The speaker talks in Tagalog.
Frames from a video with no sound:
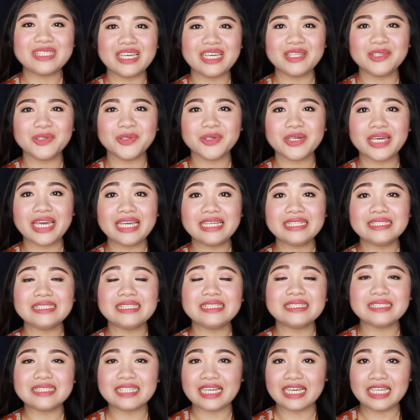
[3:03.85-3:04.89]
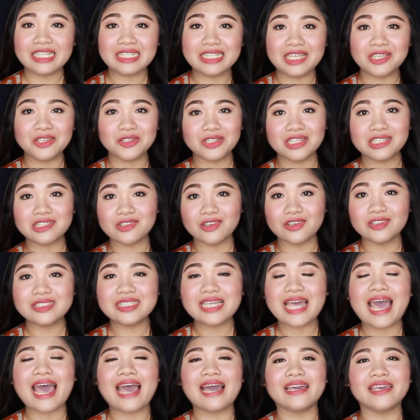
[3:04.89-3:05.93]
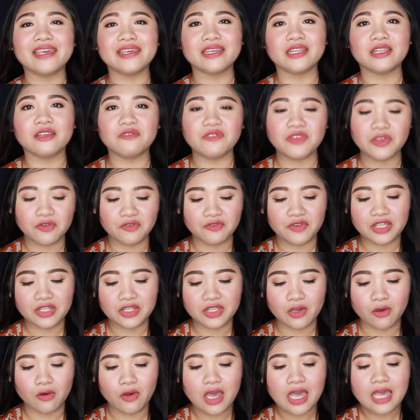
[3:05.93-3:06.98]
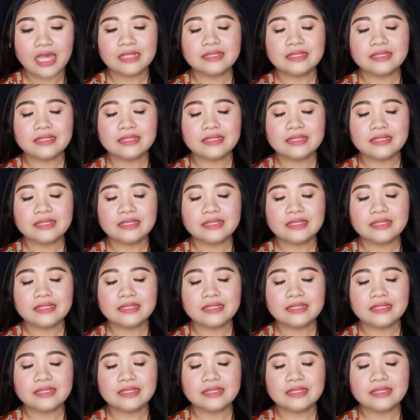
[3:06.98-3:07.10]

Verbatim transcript: inyo guys is nakita nyo na to sa aking review video.